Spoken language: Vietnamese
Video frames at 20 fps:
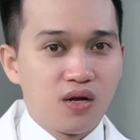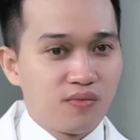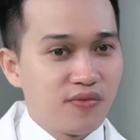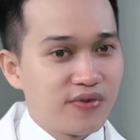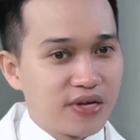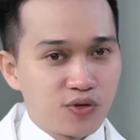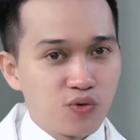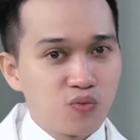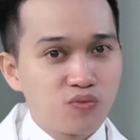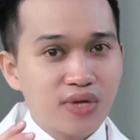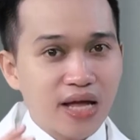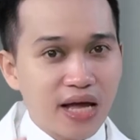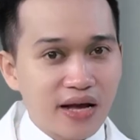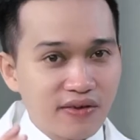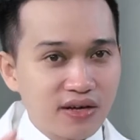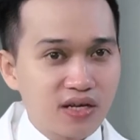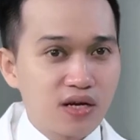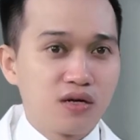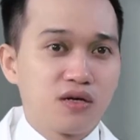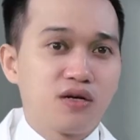về chúng ta
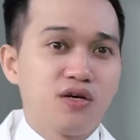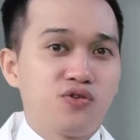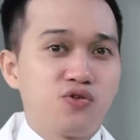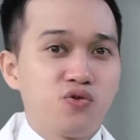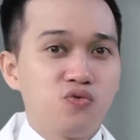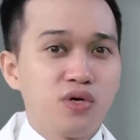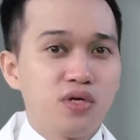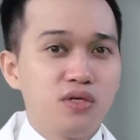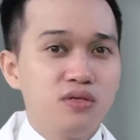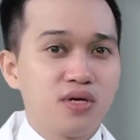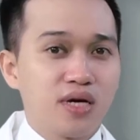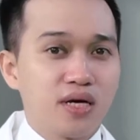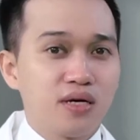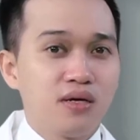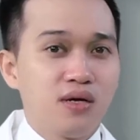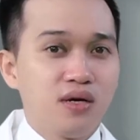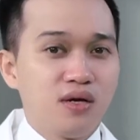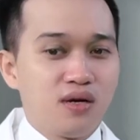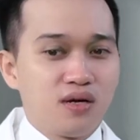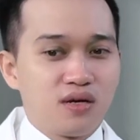phải cực kỳ chú ý ha
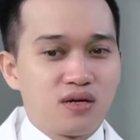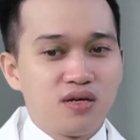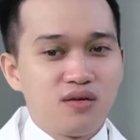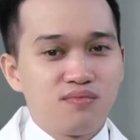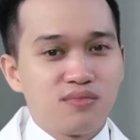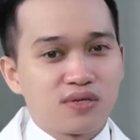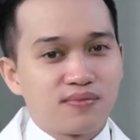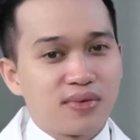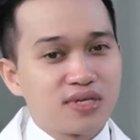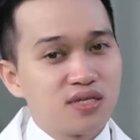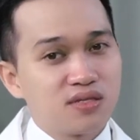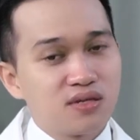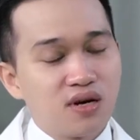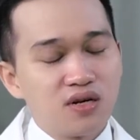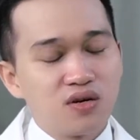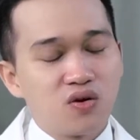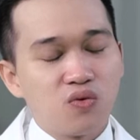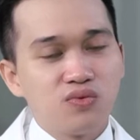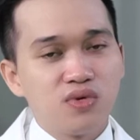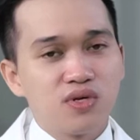khi mà bác sĩ
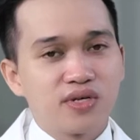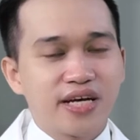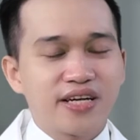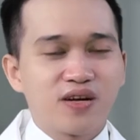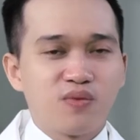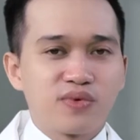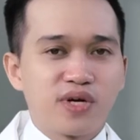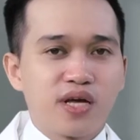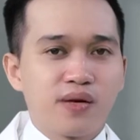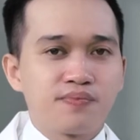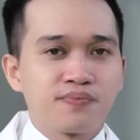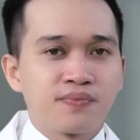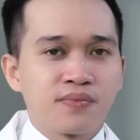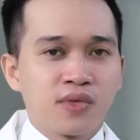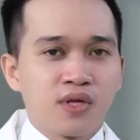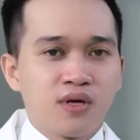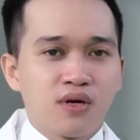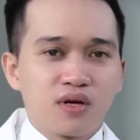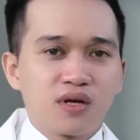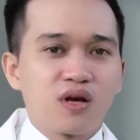Tân cũng như các đồng nghiệp
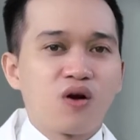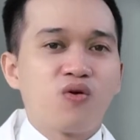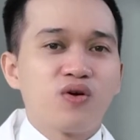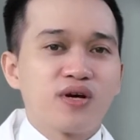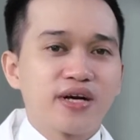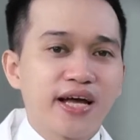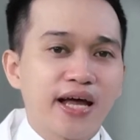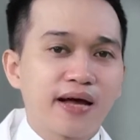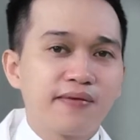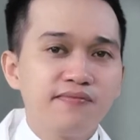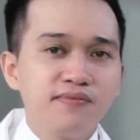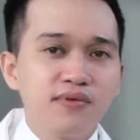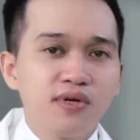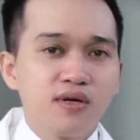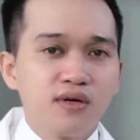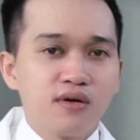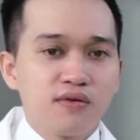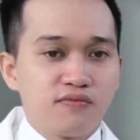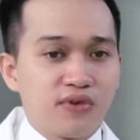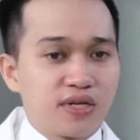ngồi khám
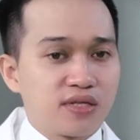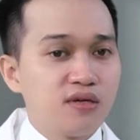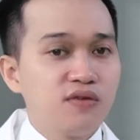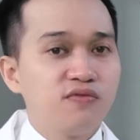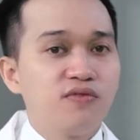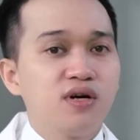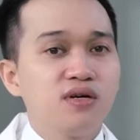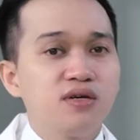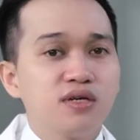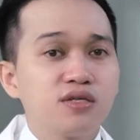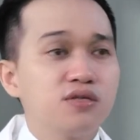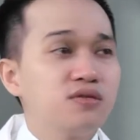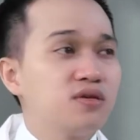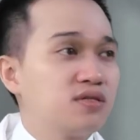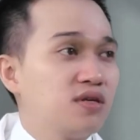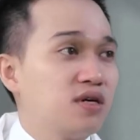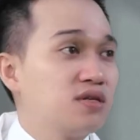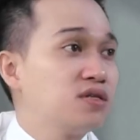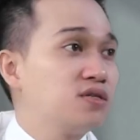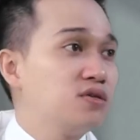và tư vấn ở trường
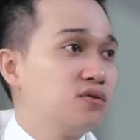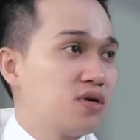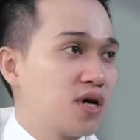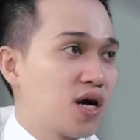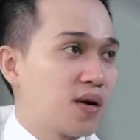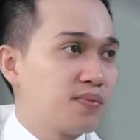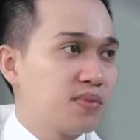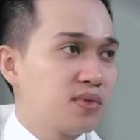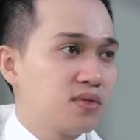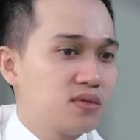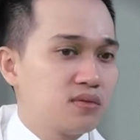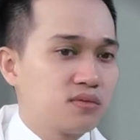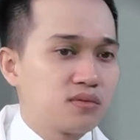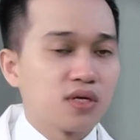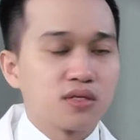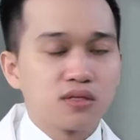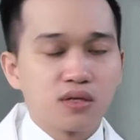những cái trường hợp thực